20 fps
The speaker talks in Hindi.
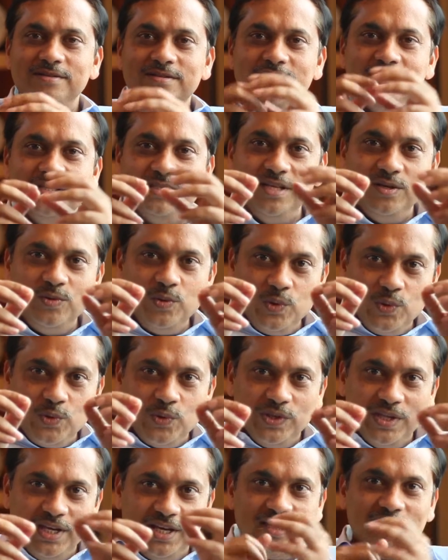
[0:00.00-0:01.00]
जिस दिन
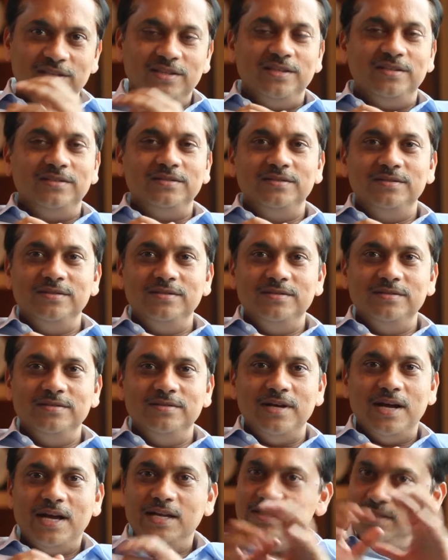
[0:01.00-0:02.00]
उनको देखा था
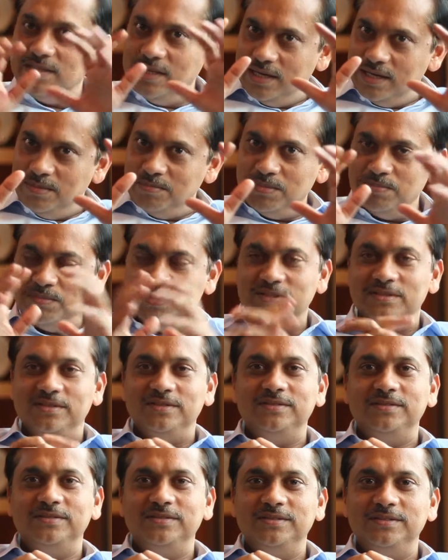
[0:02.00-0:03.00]
आई स्टिल रिमेंबर
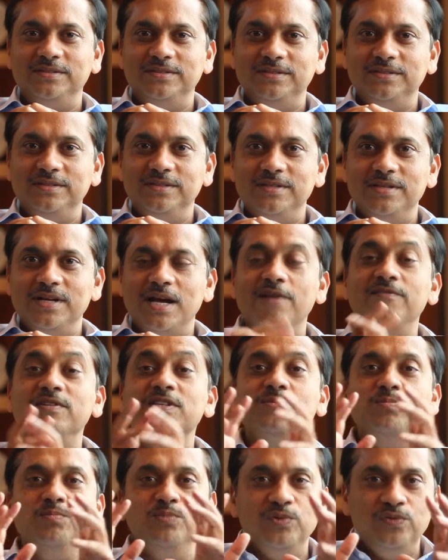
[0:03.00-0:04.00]
आई
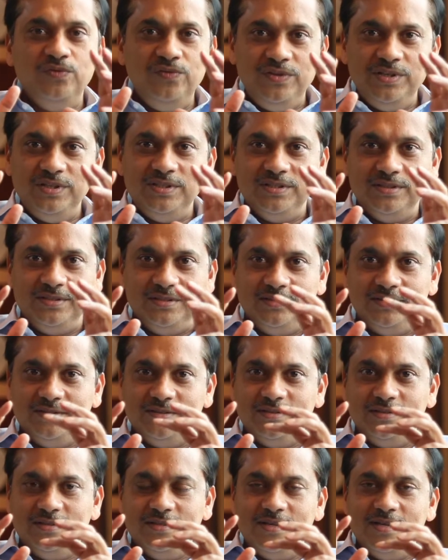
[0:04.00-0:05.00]
वॉज मूव्ड
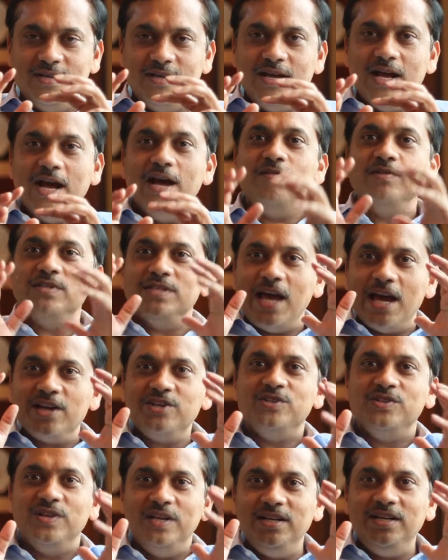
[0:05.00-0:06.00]
आई वॉज
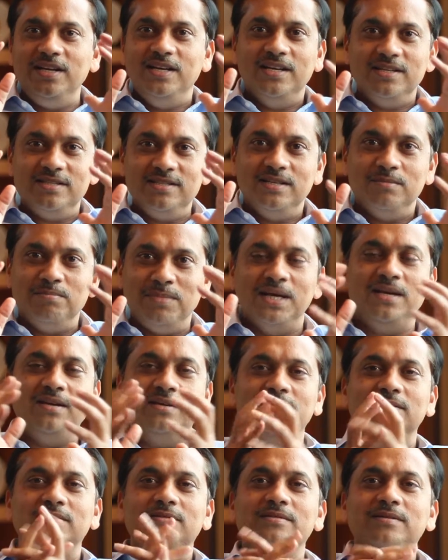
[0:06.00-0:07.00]
एक्चुअली टीयर्स इन
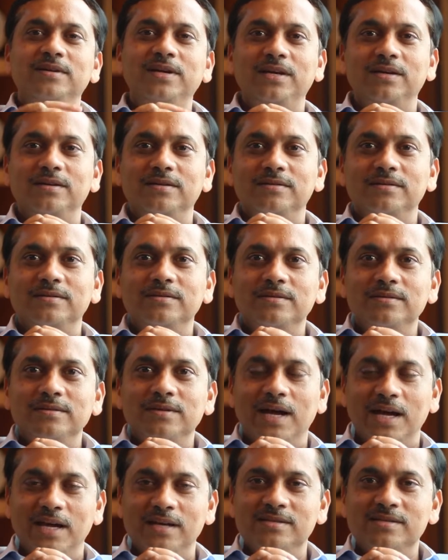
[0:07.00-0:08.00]
माई
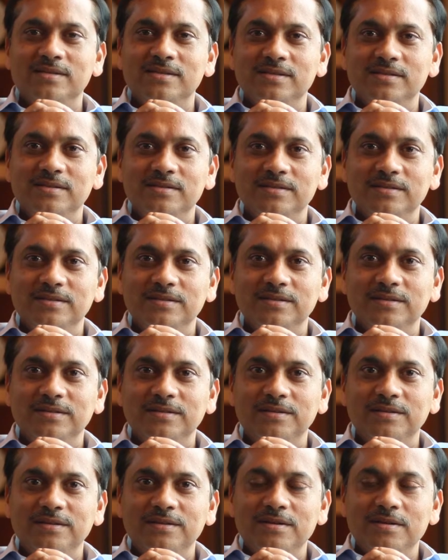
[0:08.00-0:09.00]
आईज
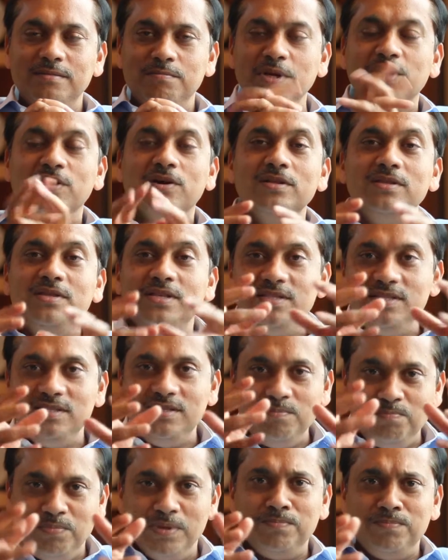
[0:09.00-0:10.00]
बिकॉज दिस
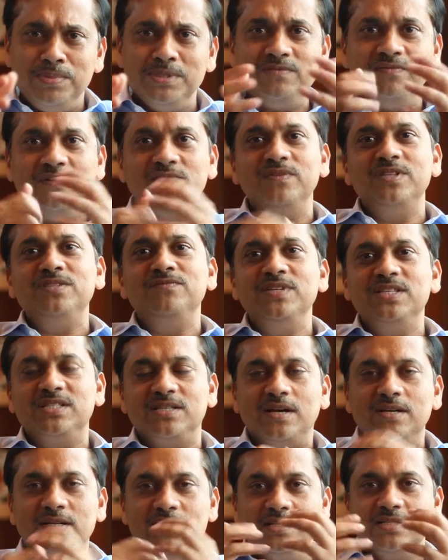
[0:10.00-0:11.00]
इज द पर्पज फॉर विच वी
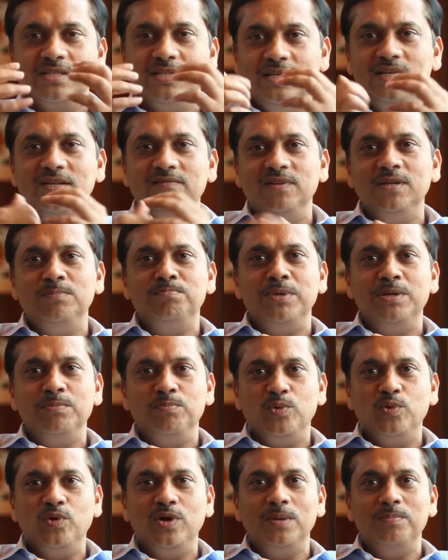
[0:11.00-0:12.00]
स्टार्टेड स्किल
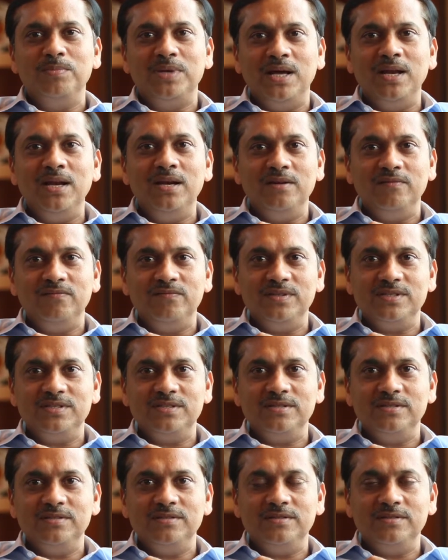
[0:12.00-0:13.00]
डेवलपमेंट प्रोग्राम इन आइलैंड
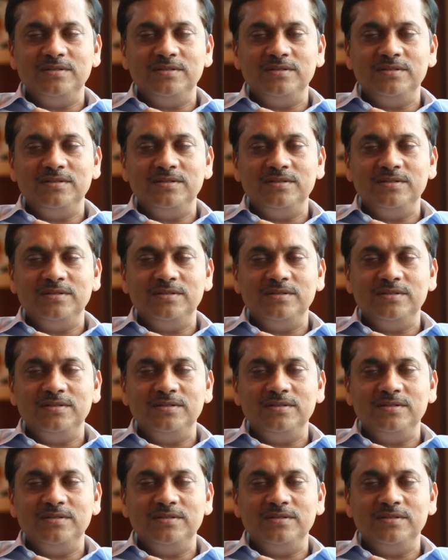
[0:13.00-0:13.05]
अफेयर्स